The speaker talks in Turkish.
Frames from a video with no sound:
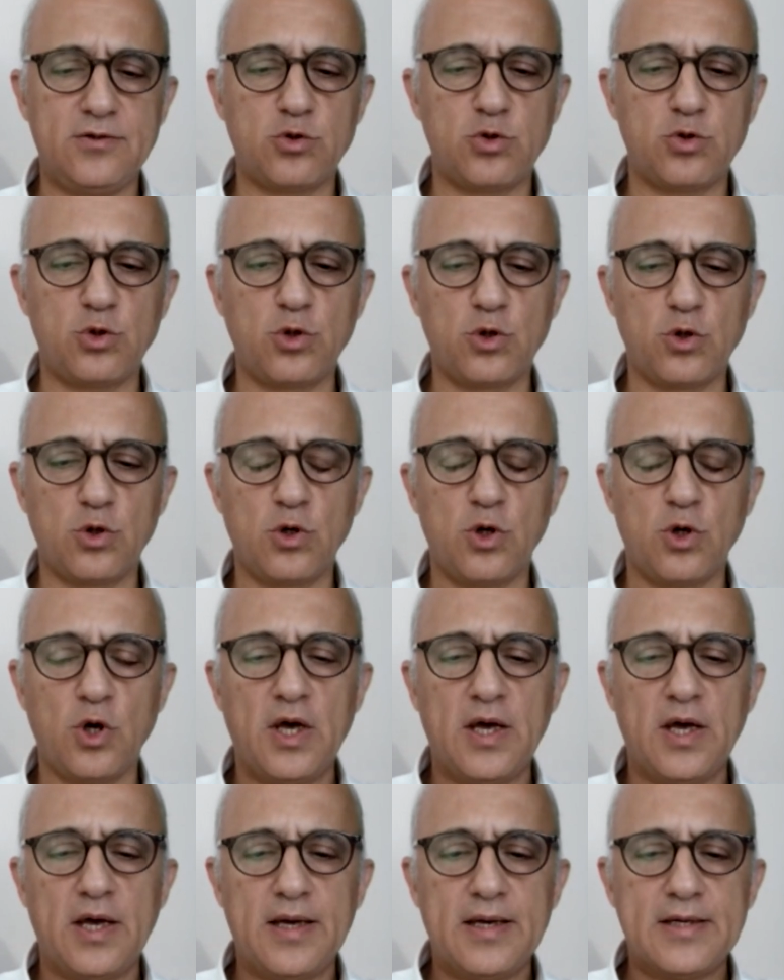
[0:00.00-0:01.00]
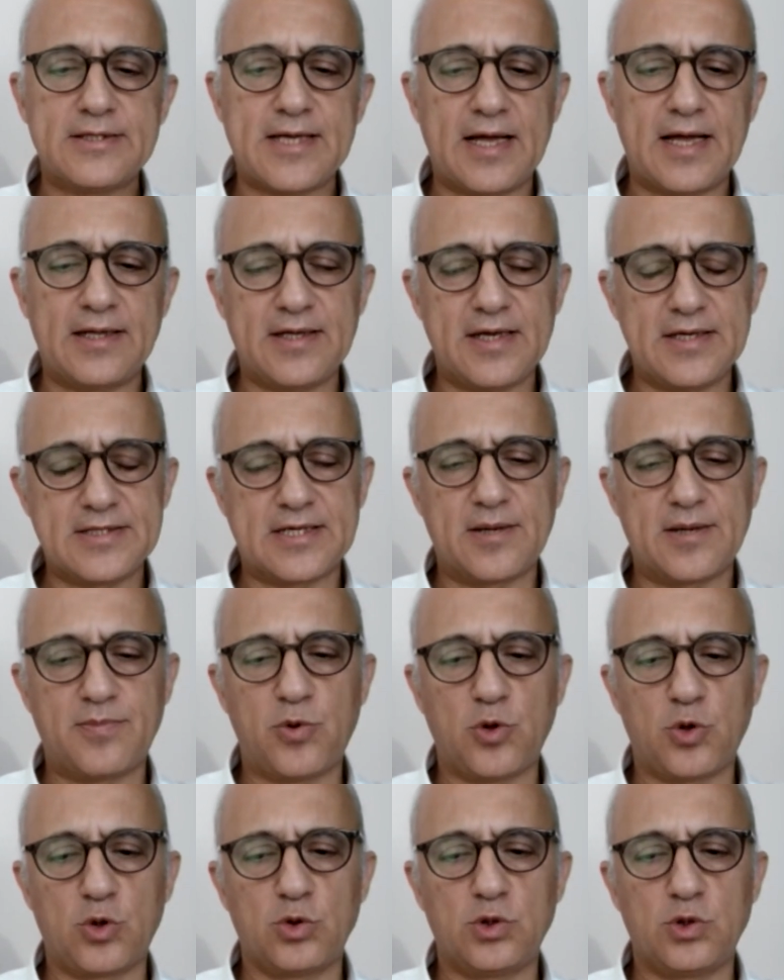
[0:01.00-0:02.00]
Çünkü sentez
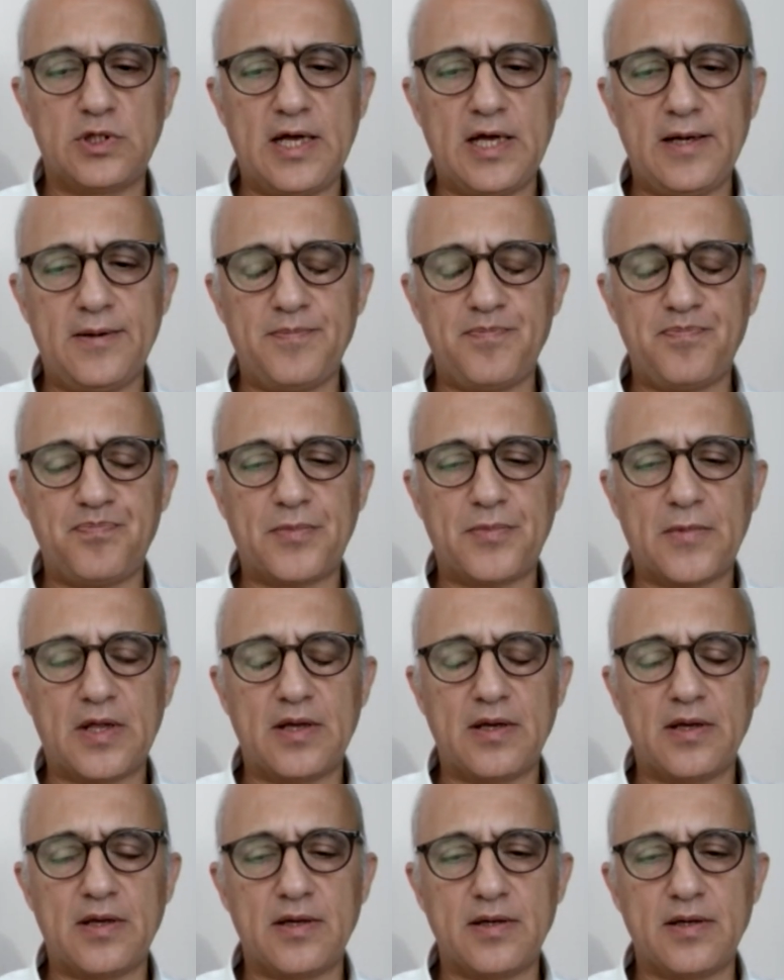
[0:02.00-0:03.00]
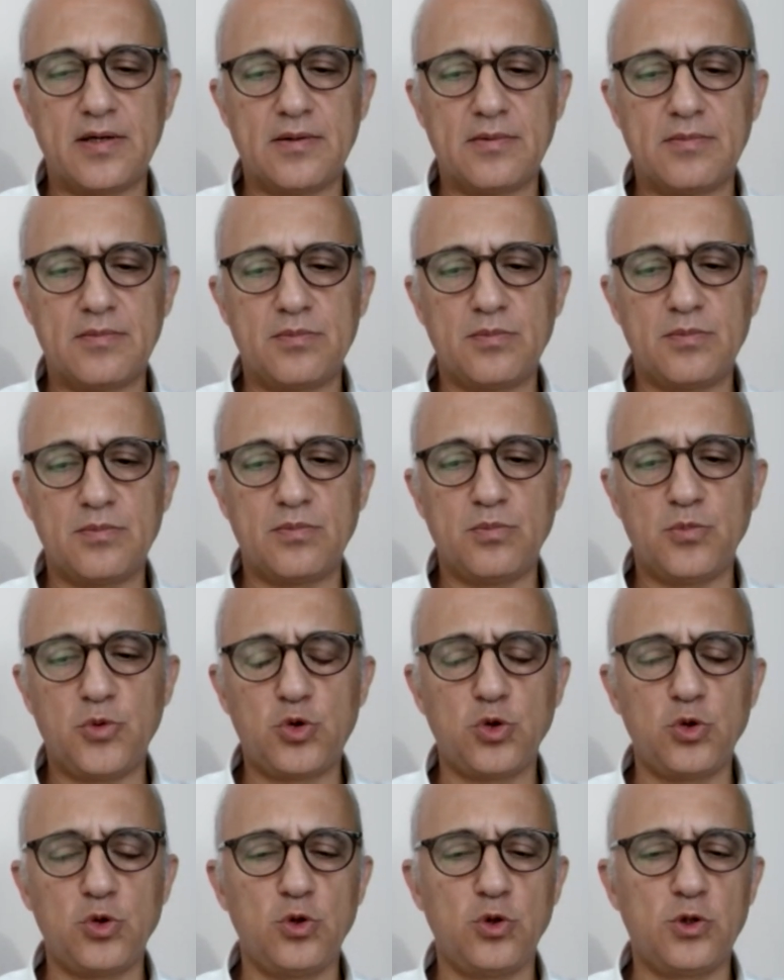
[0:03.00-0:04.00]
raporunda e,
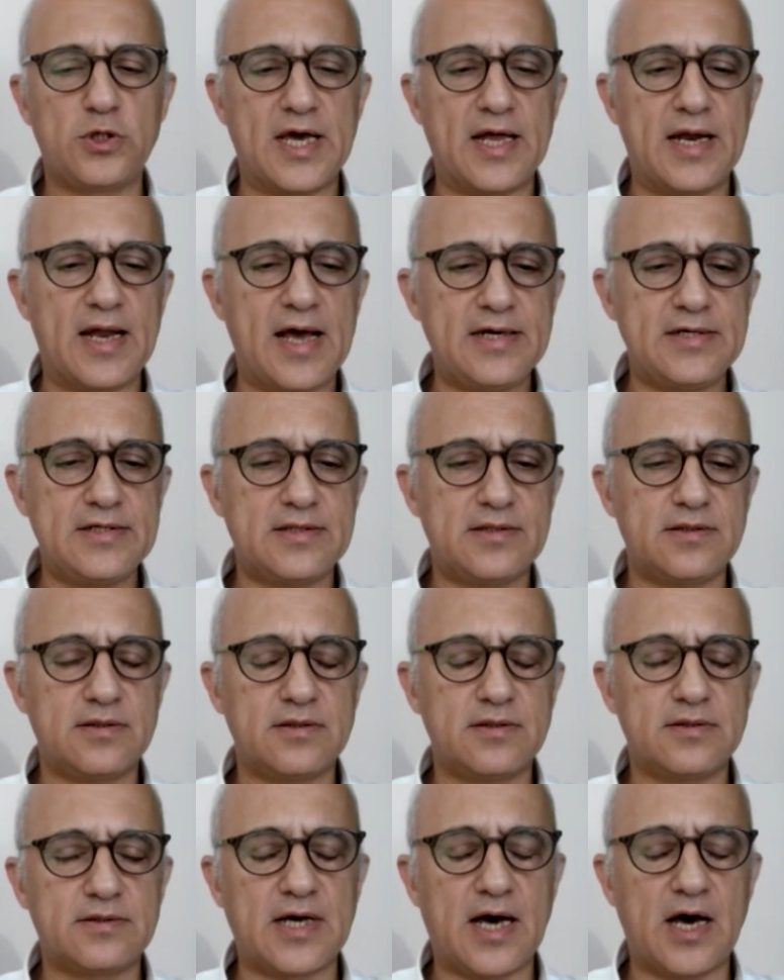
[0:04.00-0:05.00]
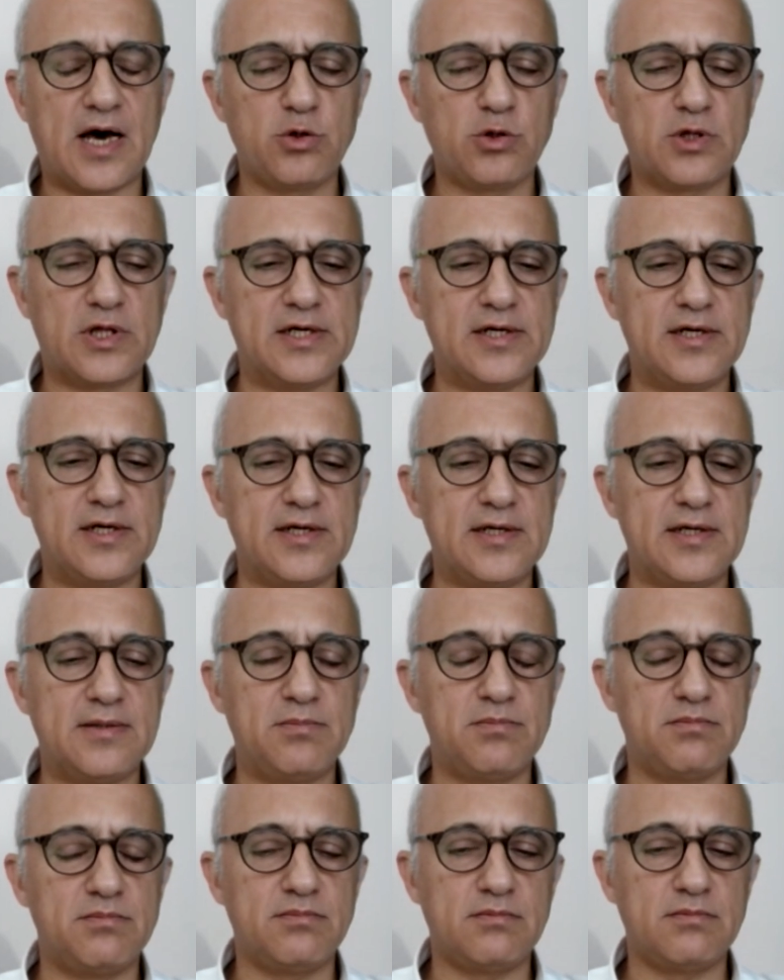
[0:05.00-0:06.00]
bütün ülkeler
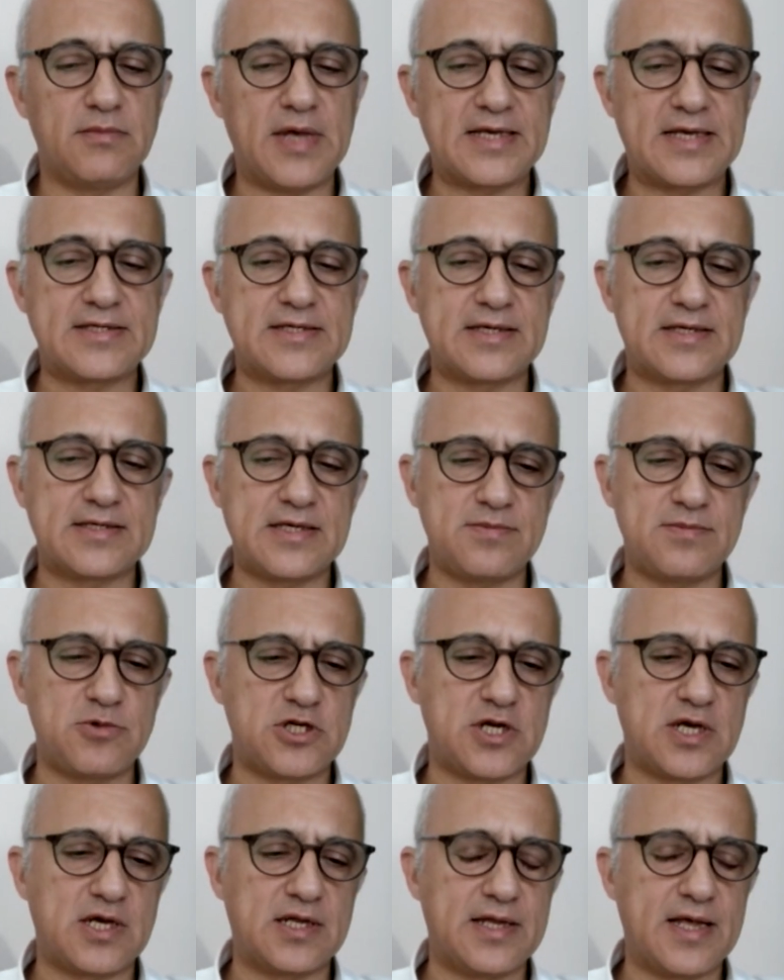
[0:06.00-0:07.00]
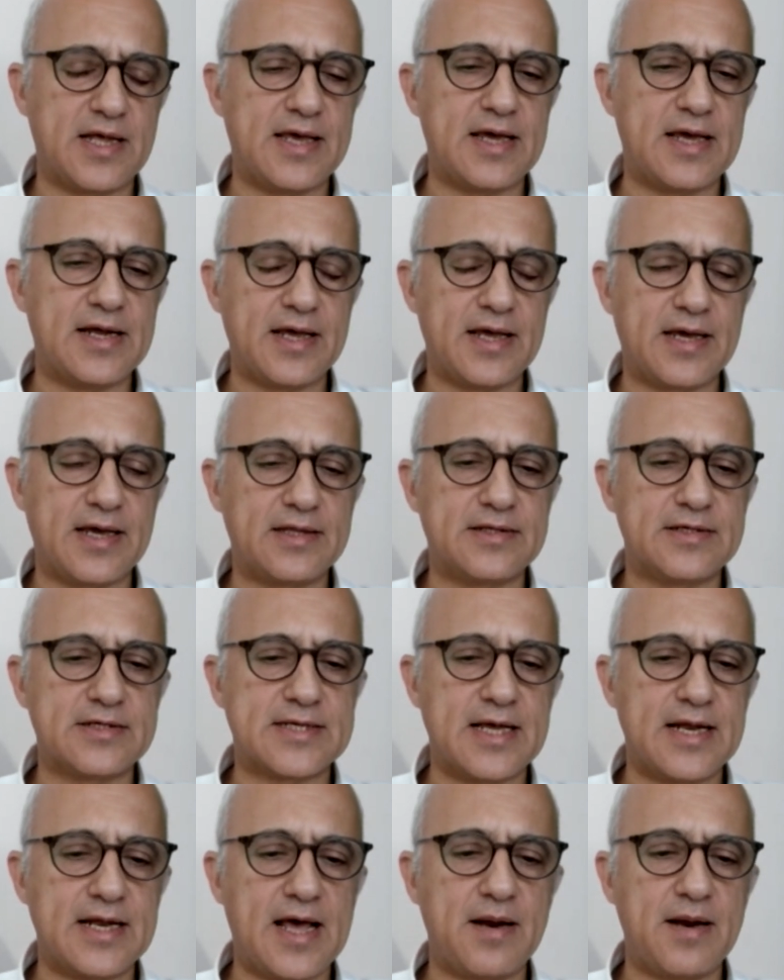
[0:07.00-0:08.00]
taahhütlerini eksiksiz bir şekilde yerine
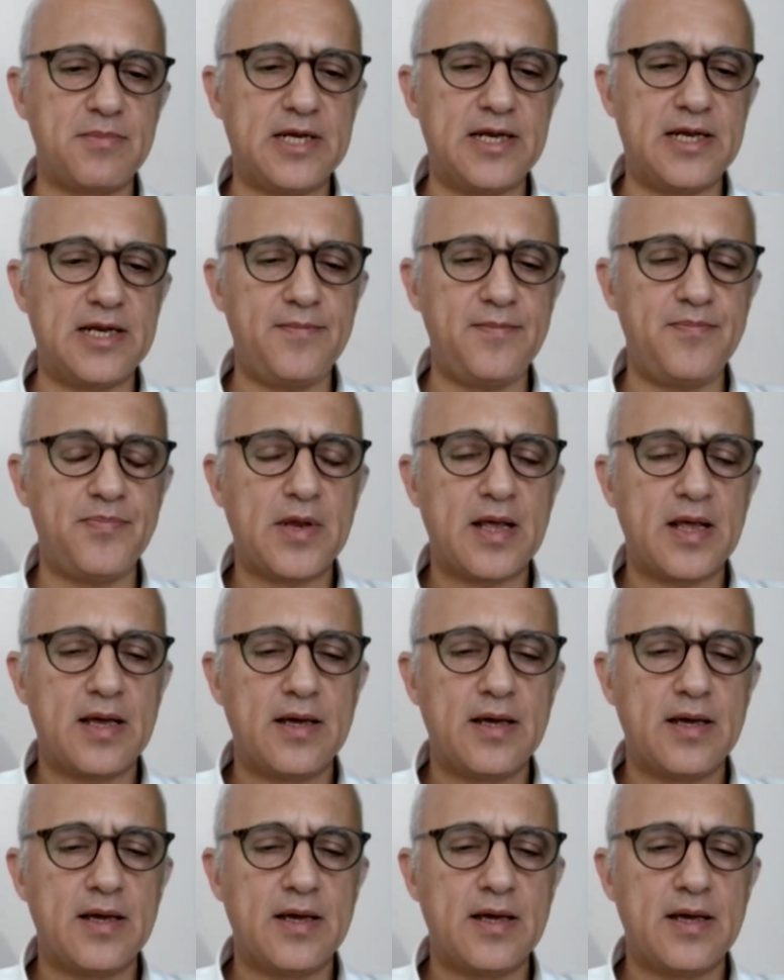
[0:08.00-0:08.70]
getirseler bir de